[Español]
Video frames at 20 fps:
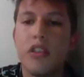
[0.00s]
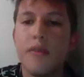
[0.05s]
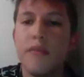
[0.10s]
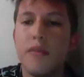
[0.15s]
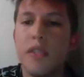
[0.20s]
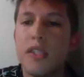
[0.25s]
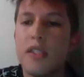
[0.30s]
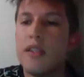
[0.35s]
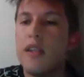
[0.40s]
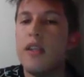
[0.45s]

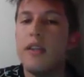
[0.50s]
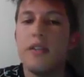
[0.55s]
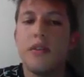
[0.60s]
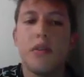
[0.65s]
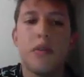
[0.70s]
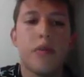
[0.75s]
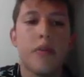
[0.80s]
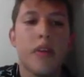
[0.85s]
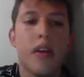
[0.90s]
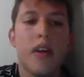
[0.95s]
chip de
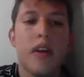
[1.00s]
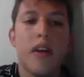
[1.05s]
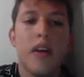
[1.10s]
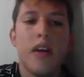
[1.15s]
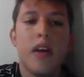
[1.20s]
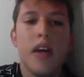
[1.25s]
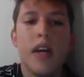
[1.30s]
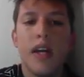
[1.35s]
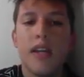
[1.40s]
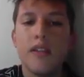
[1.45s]
silicio.
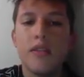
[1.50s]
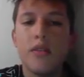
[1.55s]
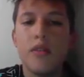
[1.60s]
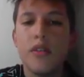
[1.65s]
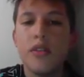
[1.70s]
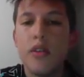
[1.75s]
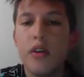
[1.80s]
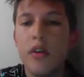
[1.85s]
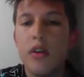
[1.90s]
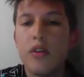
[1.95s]

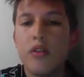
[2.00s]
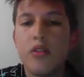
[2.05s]
Esto hizo que